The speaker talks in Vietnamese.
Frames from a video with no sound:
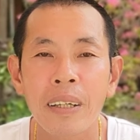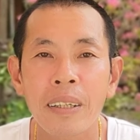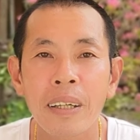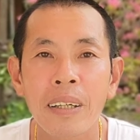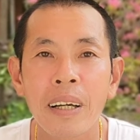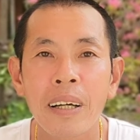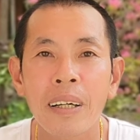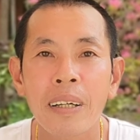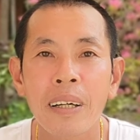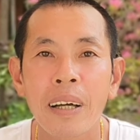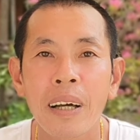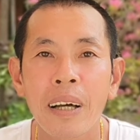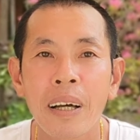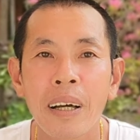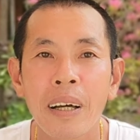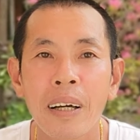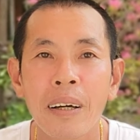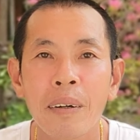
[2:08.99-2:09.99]
cho nên là
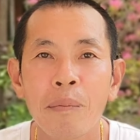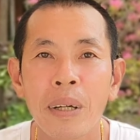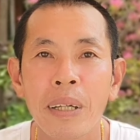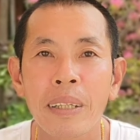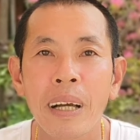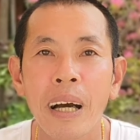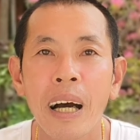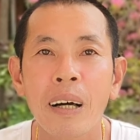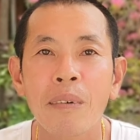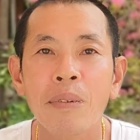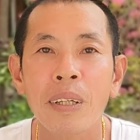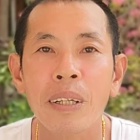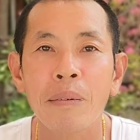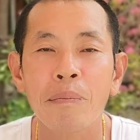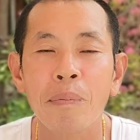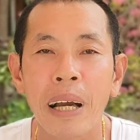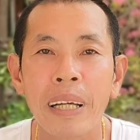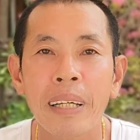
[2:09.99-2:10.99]
mình chờ không
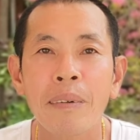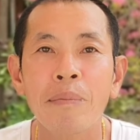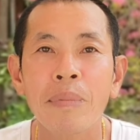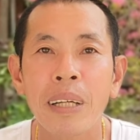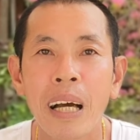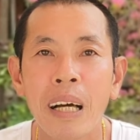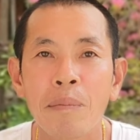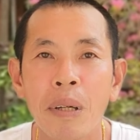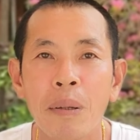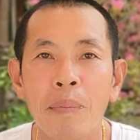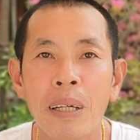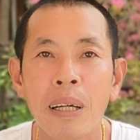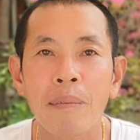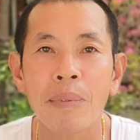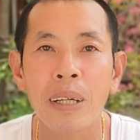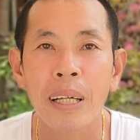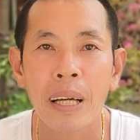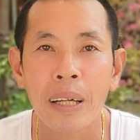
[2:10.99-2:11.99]
được 7 năm sau mình mới
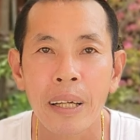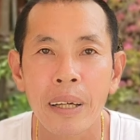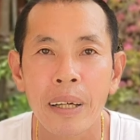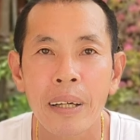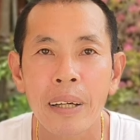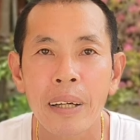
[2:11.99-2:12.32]
lập gia đình